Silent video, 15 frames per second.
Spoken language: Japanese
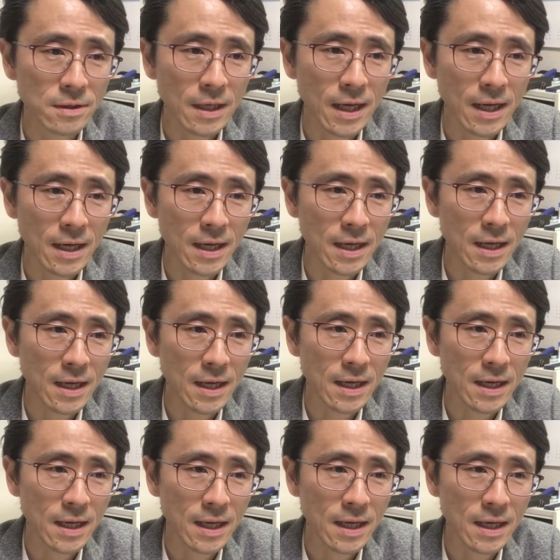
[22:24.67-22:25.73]

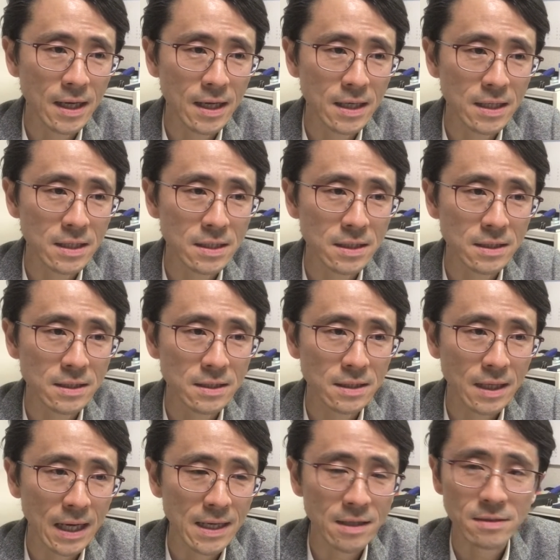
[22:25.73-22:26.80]
えー、
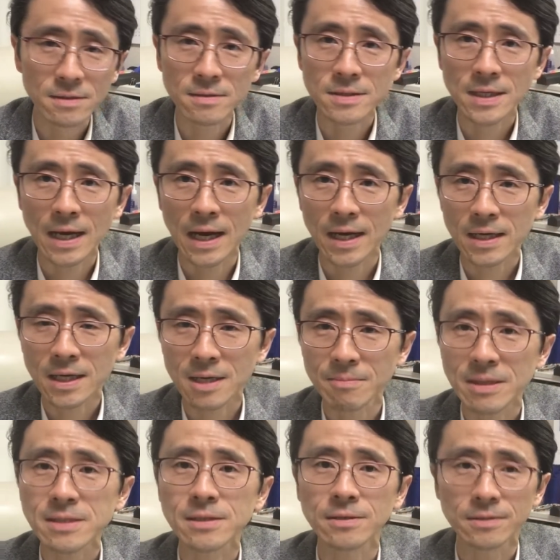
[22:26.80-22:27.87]
解約通知が来
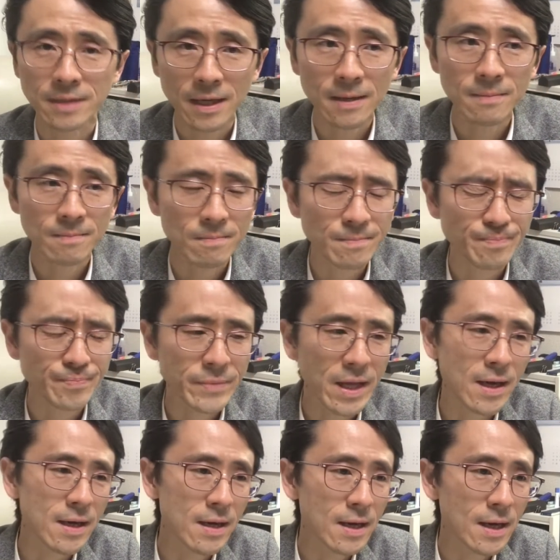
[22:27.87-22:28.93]
ますよね。
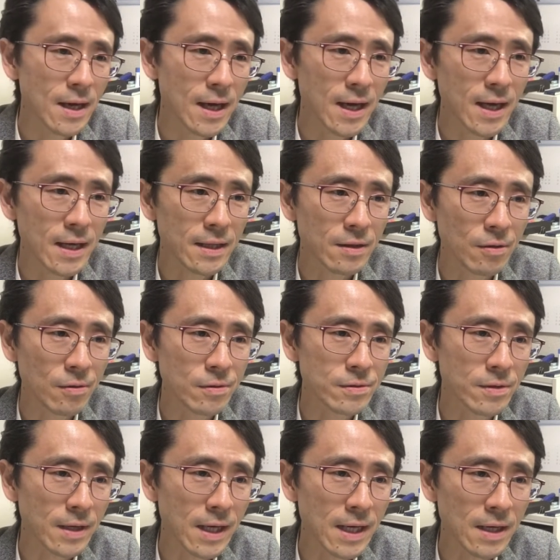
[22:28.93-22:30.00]
で、えーと、そ
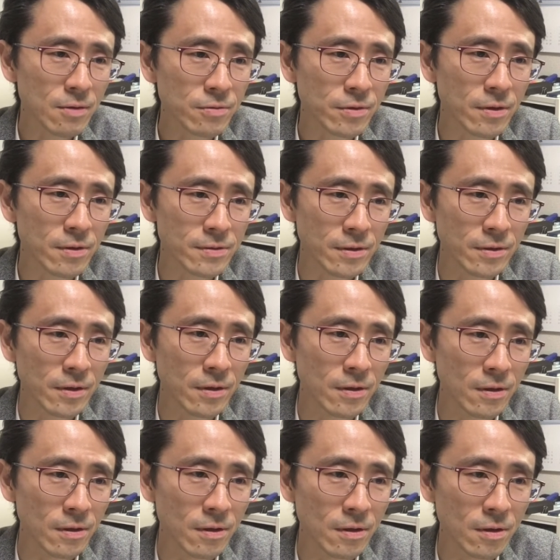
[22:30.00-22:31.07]
れから今度そ
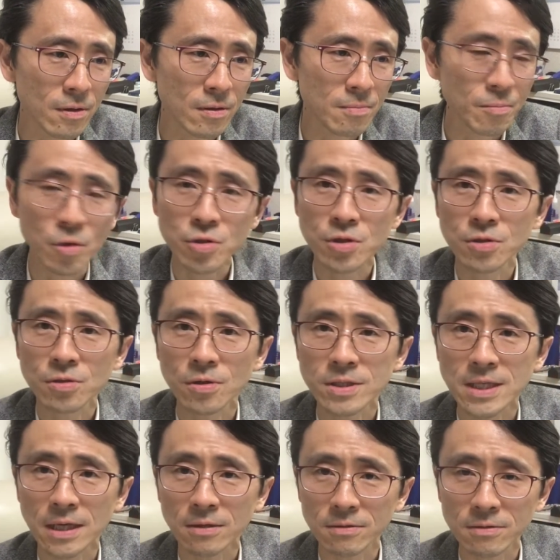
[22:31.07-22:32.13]
の募集をし
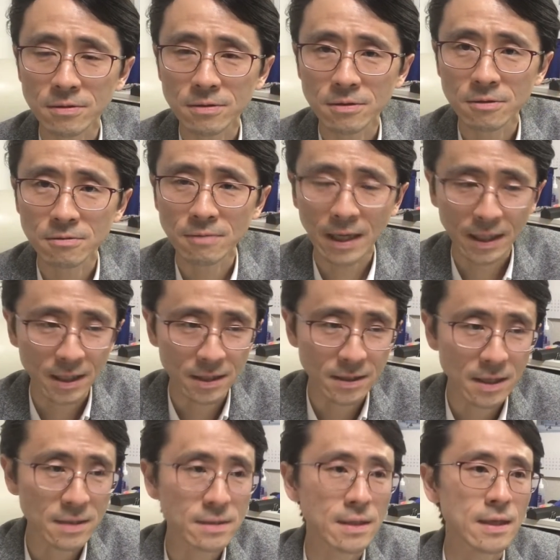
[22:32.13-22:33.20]
ていくわけ
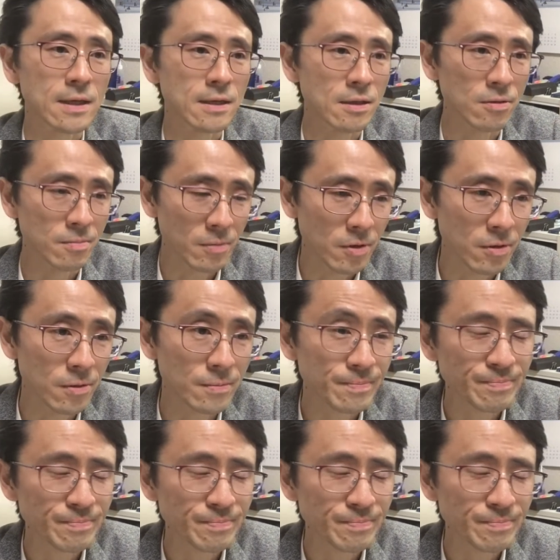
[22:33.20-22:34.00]
ですけれども